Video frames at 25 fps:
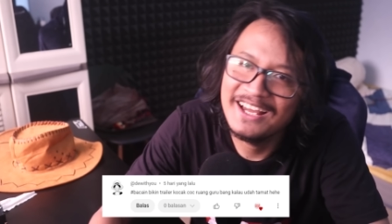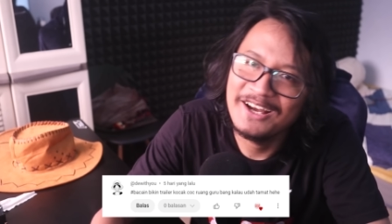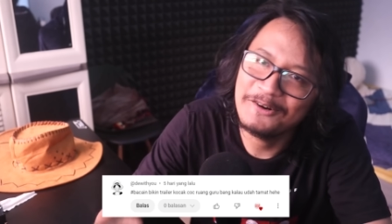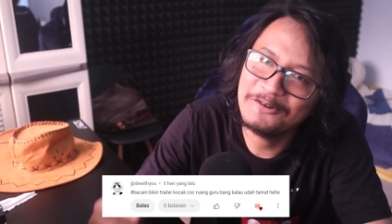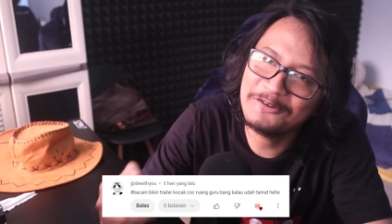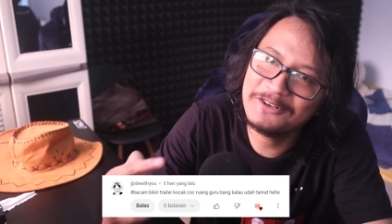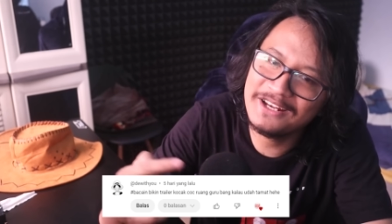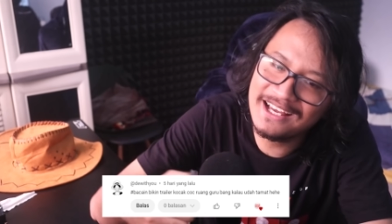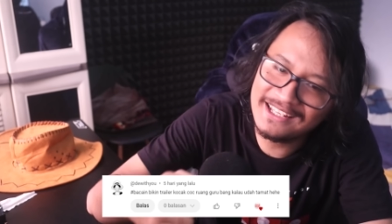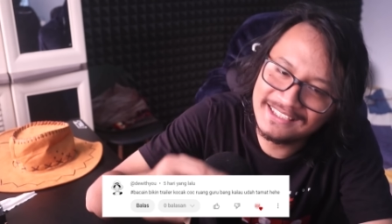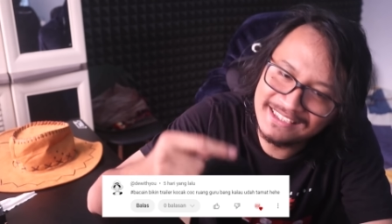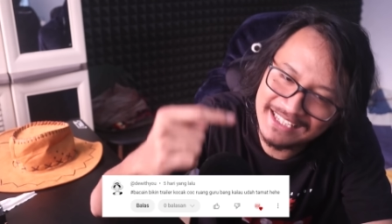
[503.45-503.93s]

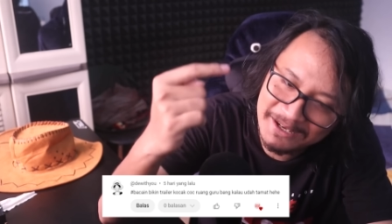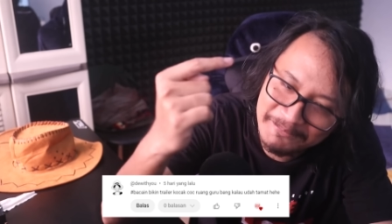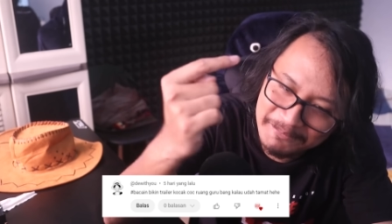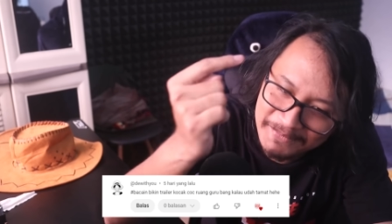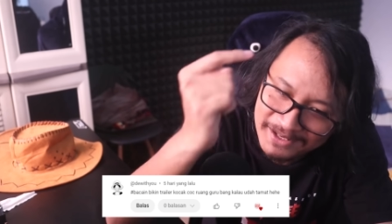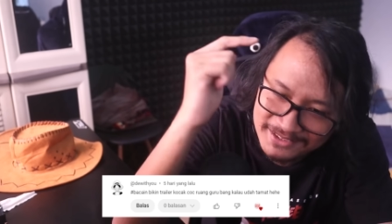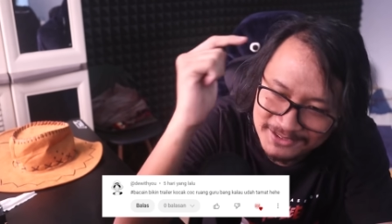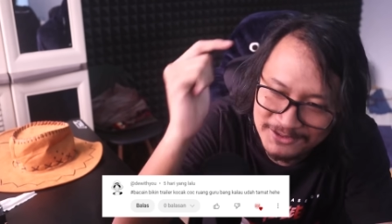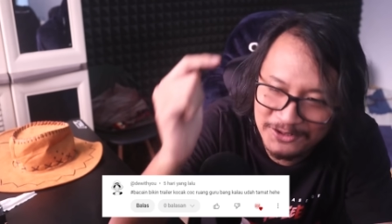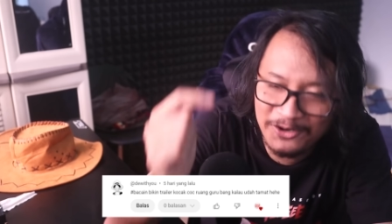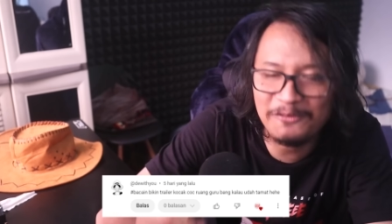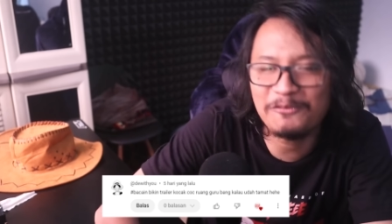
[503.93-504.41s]
udah
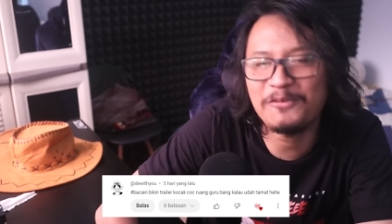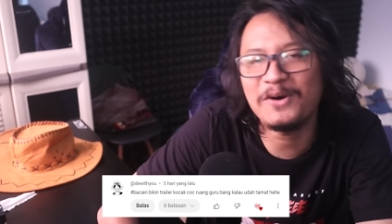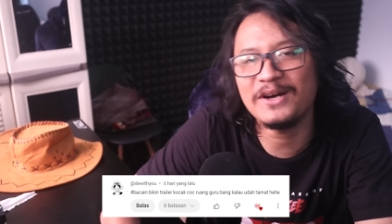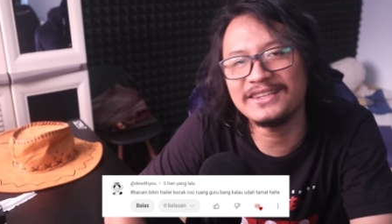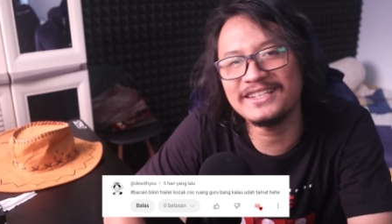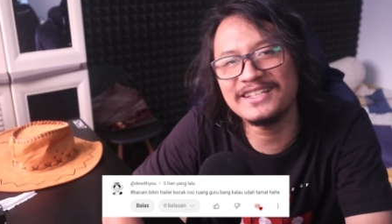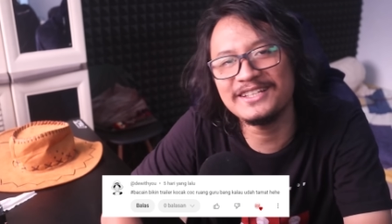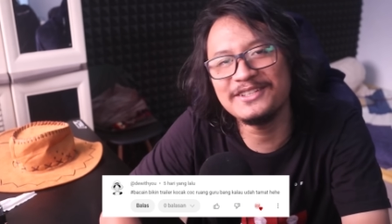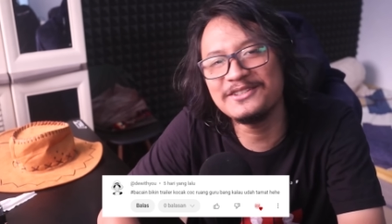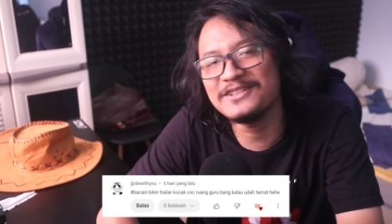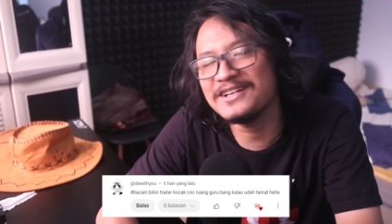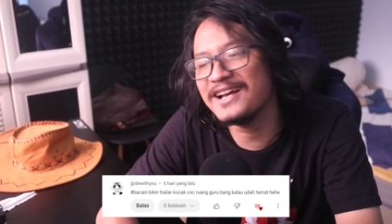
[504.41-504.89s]
tamat gue
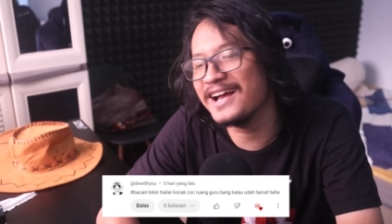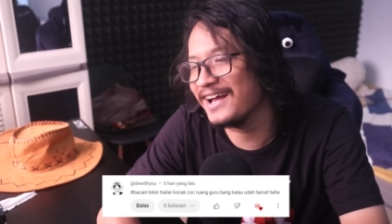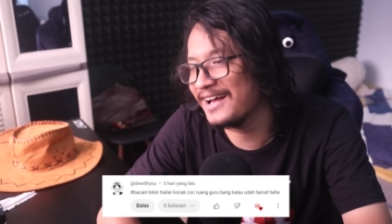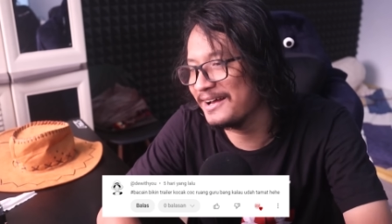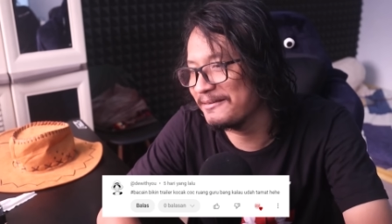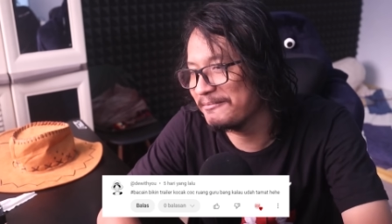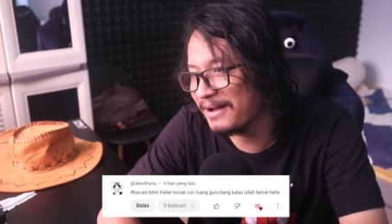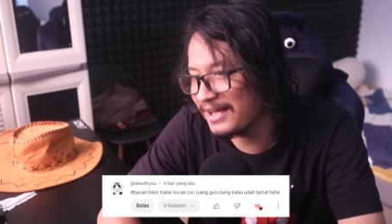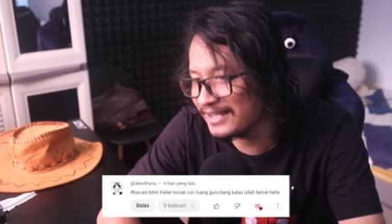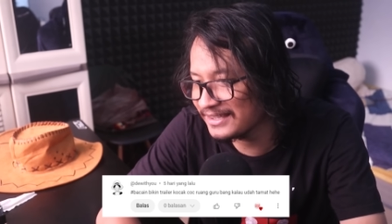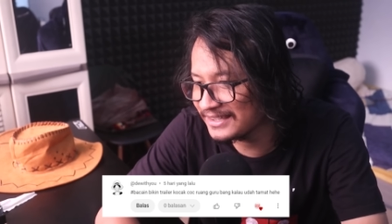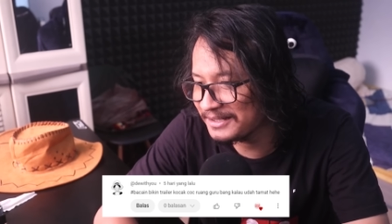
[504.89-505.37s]
buatin
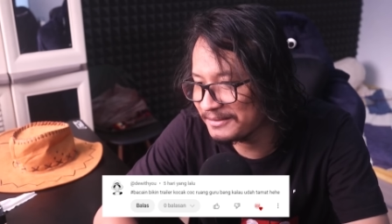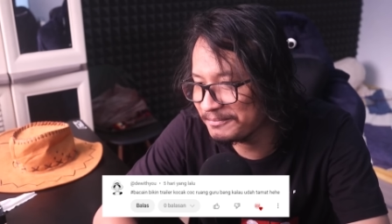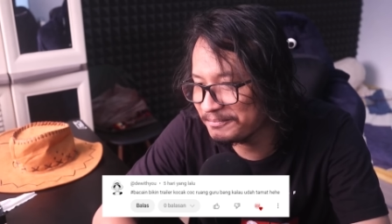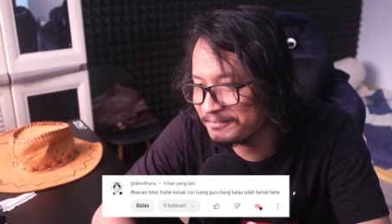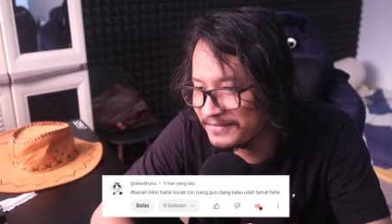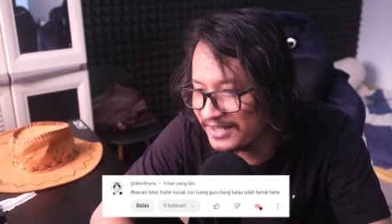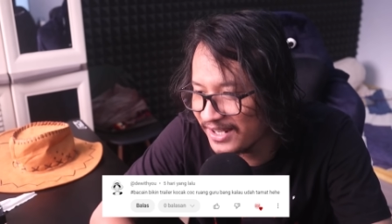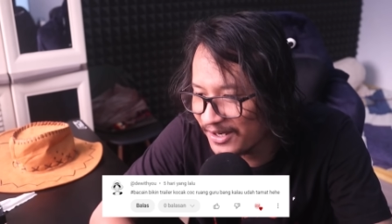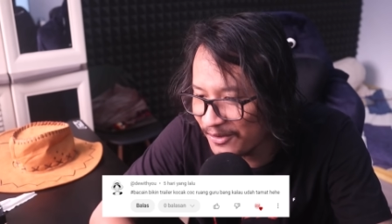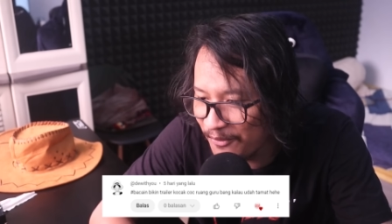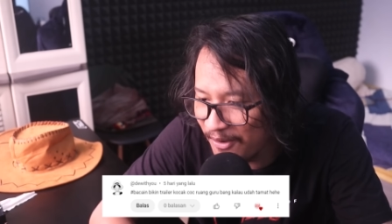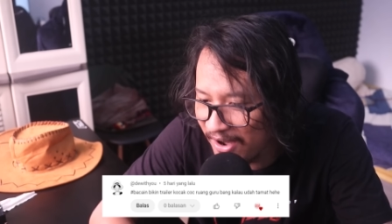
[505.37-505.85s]
juga mantap
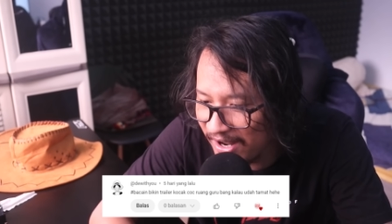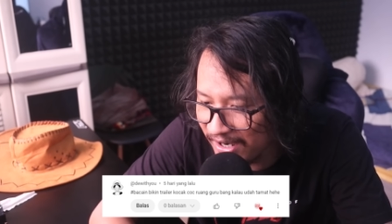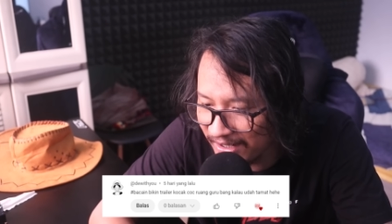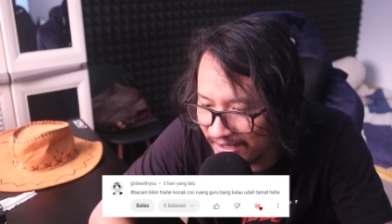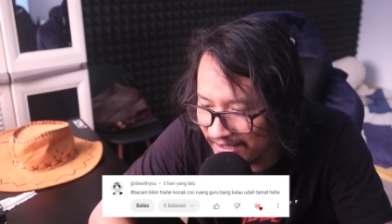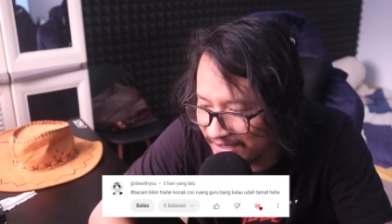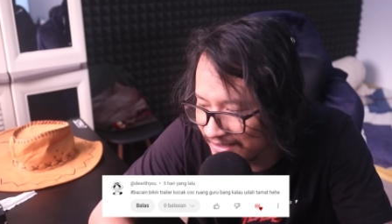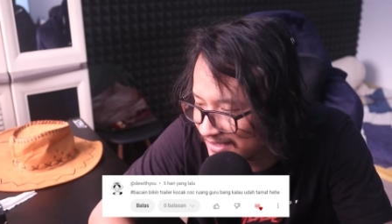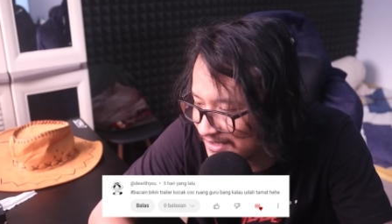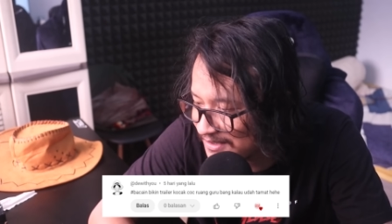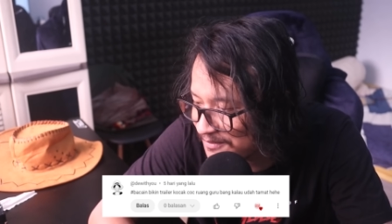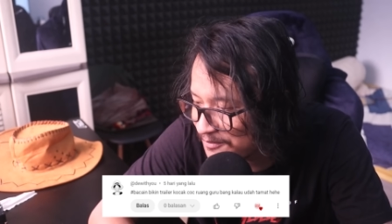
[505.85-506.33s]
biar
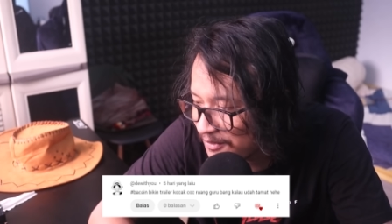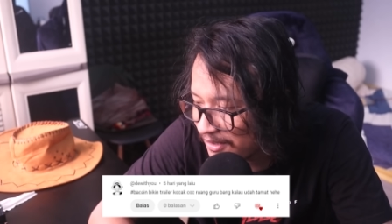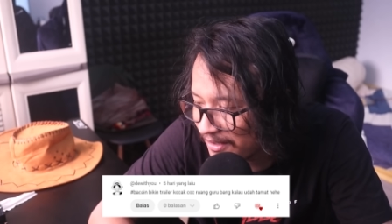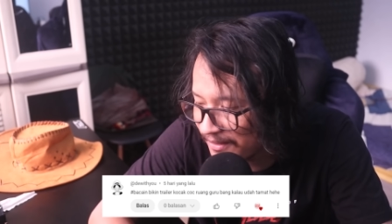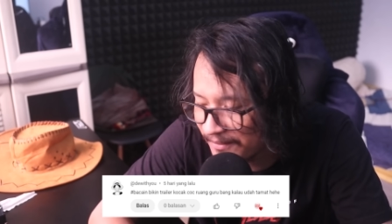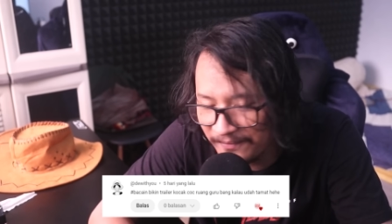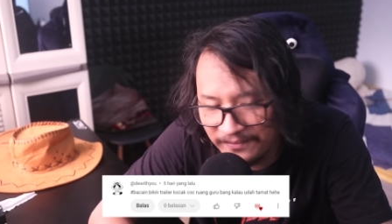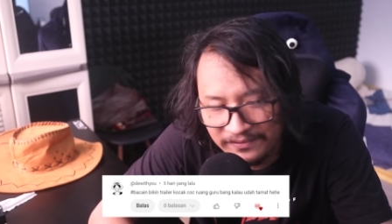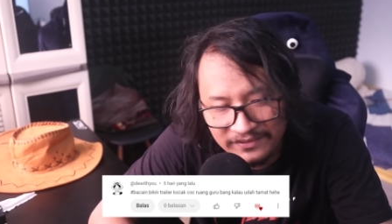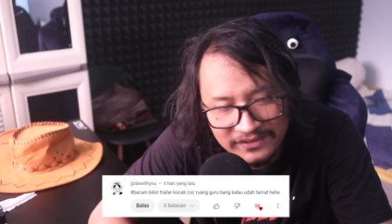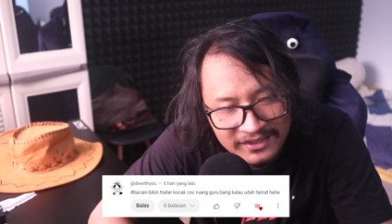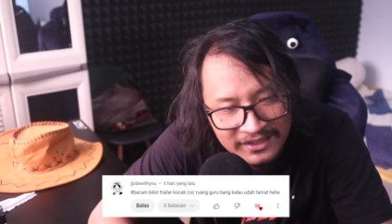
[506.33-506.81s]
warak kita semua